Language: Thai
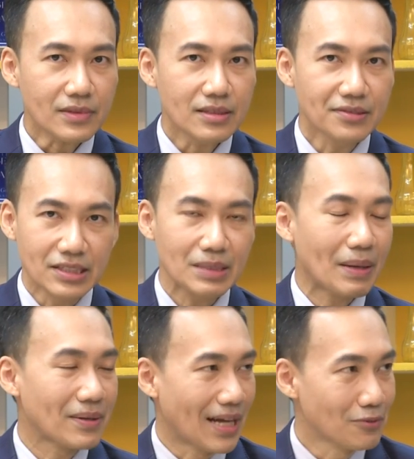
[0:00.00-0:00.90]
หนังสือจะแบ่ง
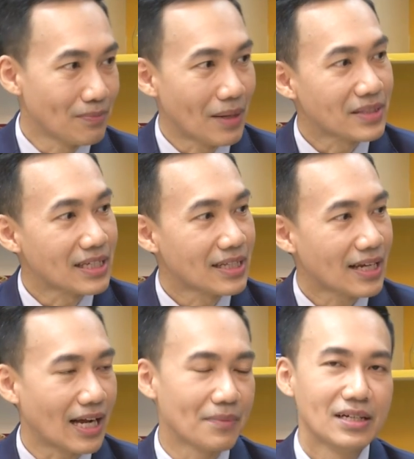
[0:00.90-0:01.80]
เป็นสามส่วนแบบนี้
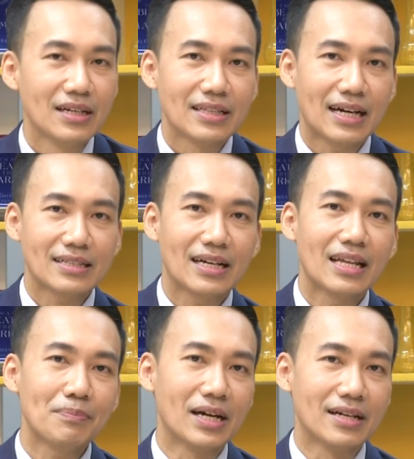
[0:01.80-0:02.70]
นะครับ ถ้าท่าน
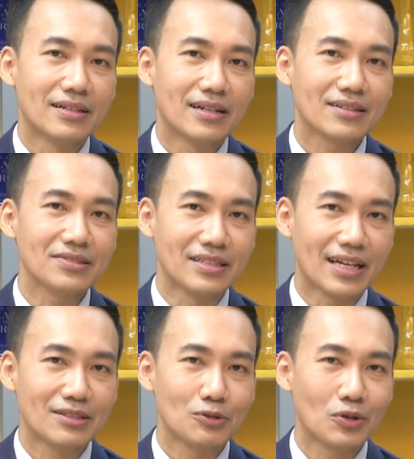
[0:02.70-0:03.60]
ได้เปิดหนังสือใน
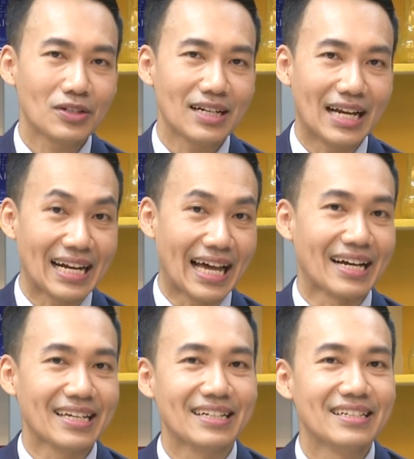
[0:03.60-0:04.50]
ช่วงหลังๆ
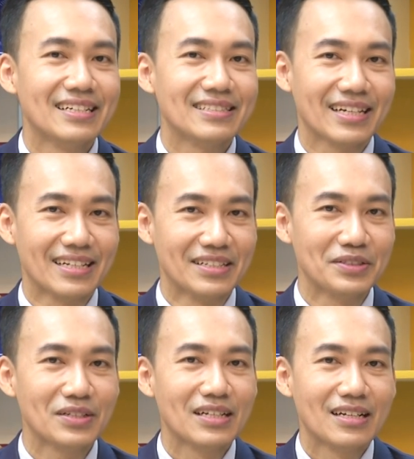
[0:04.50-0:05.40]
เนี่ยจะเห็น
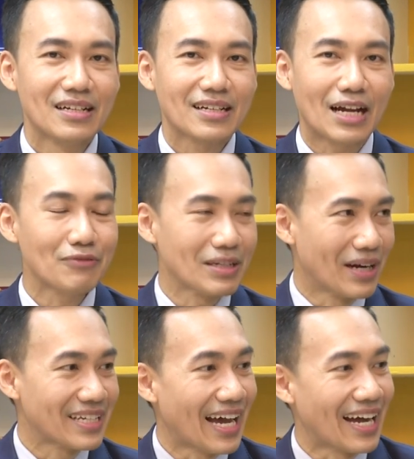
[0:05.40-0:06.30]
กราฟิก
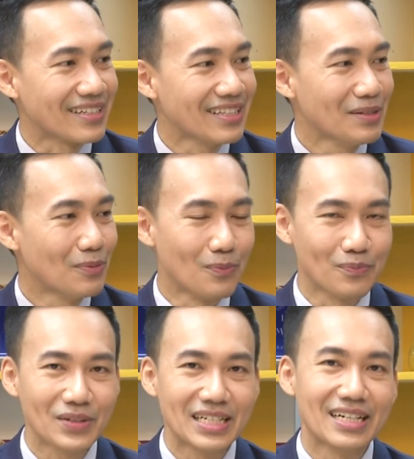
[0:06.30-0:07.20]
บางอย่างที่ผม
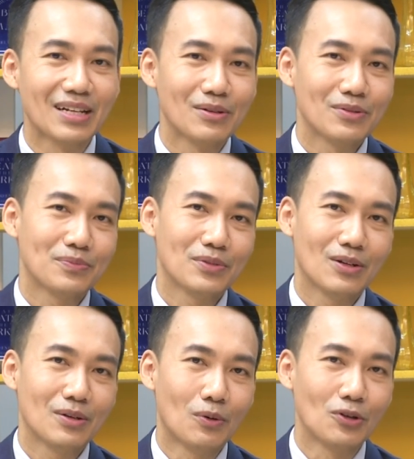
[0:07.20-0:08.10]
เคย
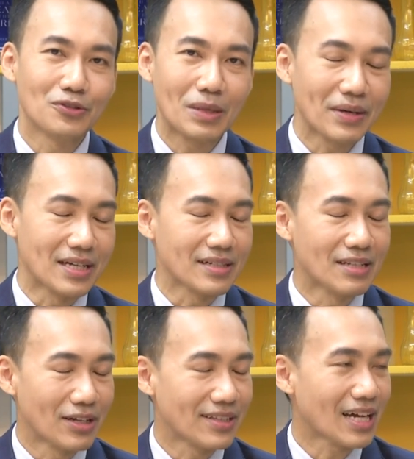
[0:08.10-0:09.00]
โพสต์ในเพจ
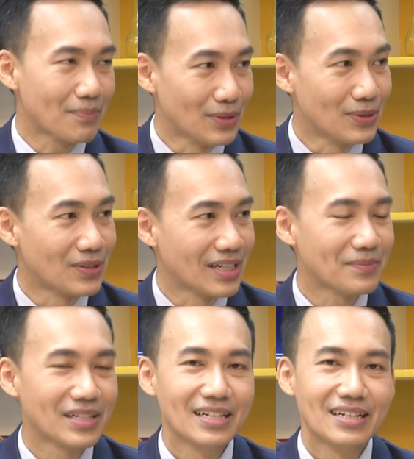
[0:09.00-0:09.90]
Invest Like a Pro นะครับ
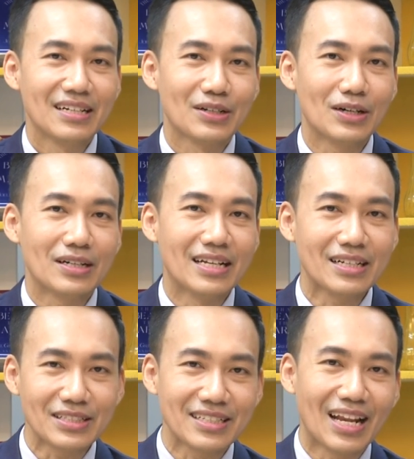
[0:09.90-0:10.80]
ครับก็อันนี้
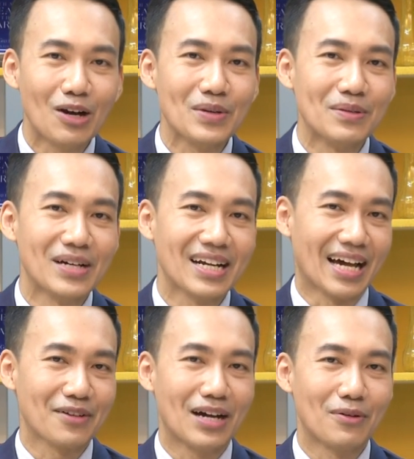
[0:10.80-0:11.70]
ก็จะเล่าเป็นเบื้องหลัง
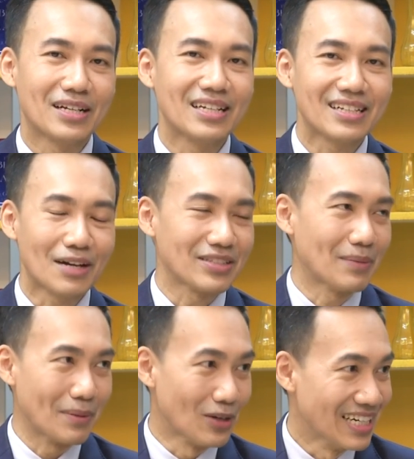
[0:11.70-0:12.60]
ให้ฟังว่า นี่คือกราฟิกทำ
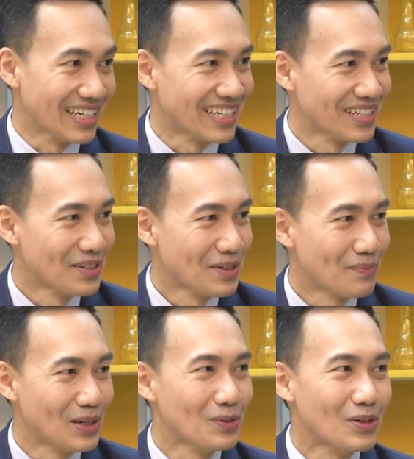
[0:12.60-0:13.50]
เองหมดเลย
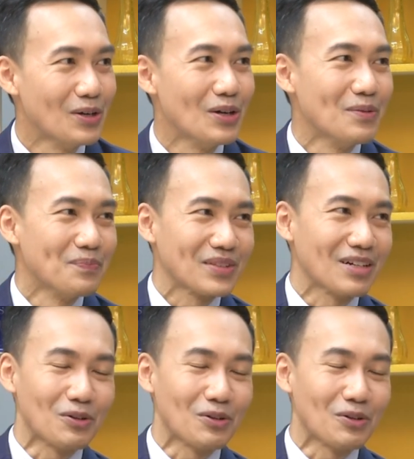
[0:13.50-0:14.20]
ไม่รู้ก็้